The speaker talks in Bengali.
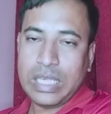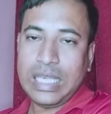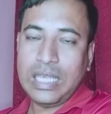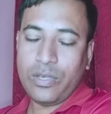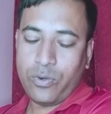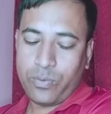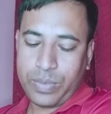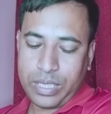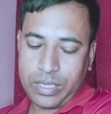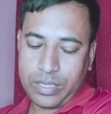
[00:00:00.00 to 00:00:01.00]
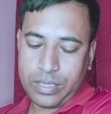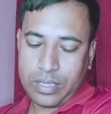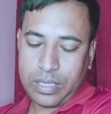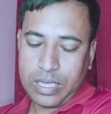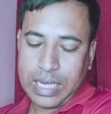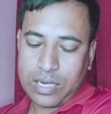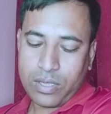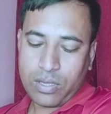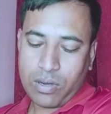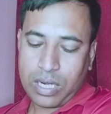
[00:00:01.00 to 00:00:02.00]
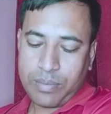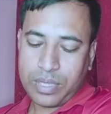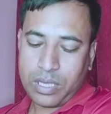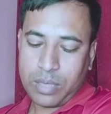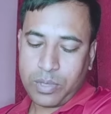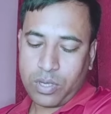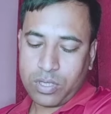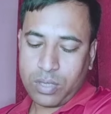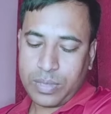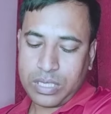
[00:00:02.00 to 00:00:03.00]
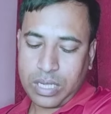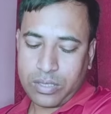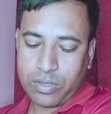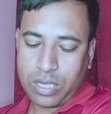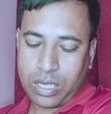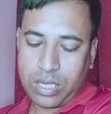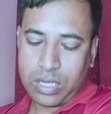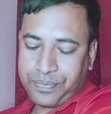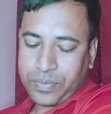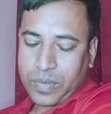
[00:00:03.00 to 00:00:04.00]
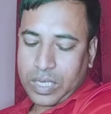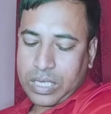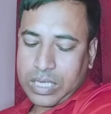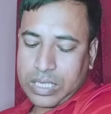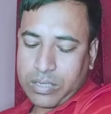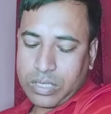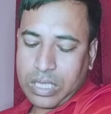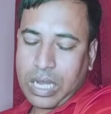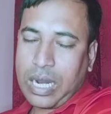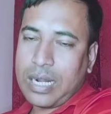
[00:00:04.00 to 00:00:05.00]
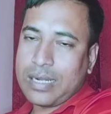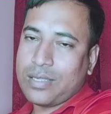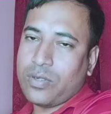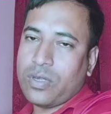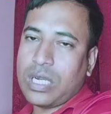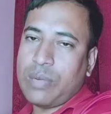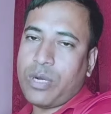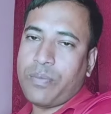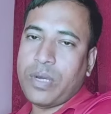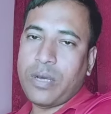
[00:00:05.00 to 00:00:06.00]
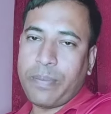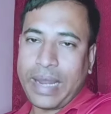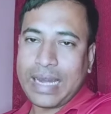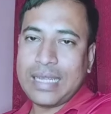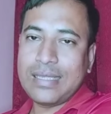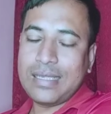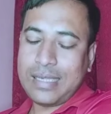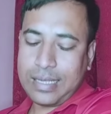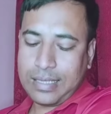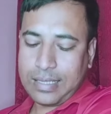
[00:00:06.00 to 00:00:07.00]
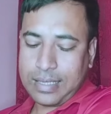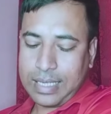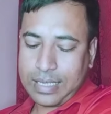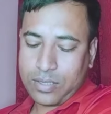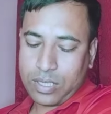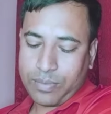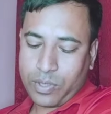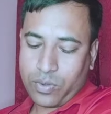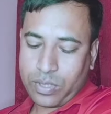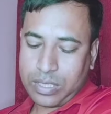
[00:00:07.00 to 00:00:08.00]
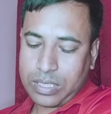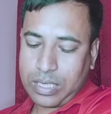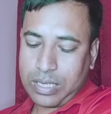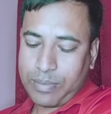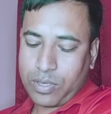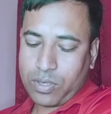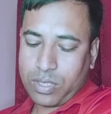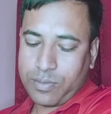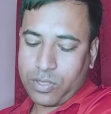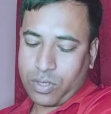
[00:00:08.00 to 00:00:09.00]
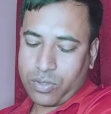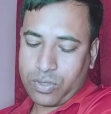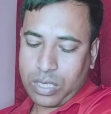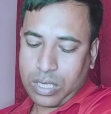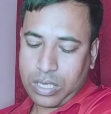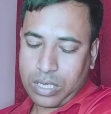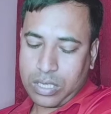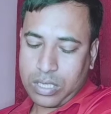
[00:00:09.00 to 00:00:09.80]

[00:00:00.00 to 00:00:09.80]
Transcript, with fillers: কি ইউবি এটা যদি করেন আপনি তাহলে আপনার খরচ হবে সাতশো টাকা এছাড়াও যদি আল্ট্রাসোনোগ্রাম অফ প্রেগনেন্সি টেস্ট এটি যদি আপনি করতে চান আপনার খরচ হবে ছয়শো টাকা